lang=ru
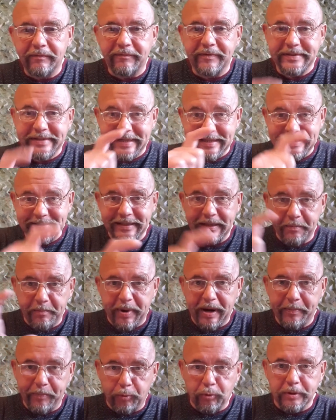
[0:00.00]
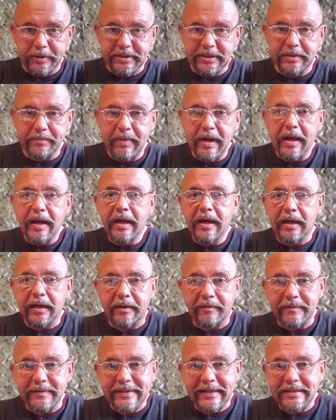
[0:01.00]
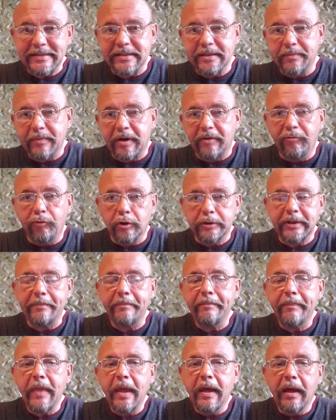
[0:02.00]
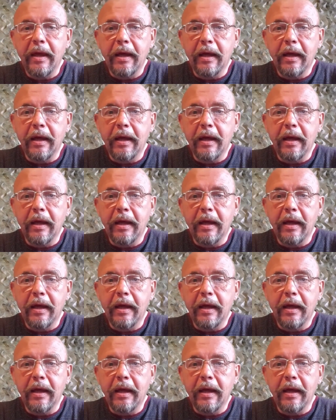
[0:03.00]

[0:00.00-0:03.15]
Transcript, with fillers: возрастным пропорциям, к возрастным квотам,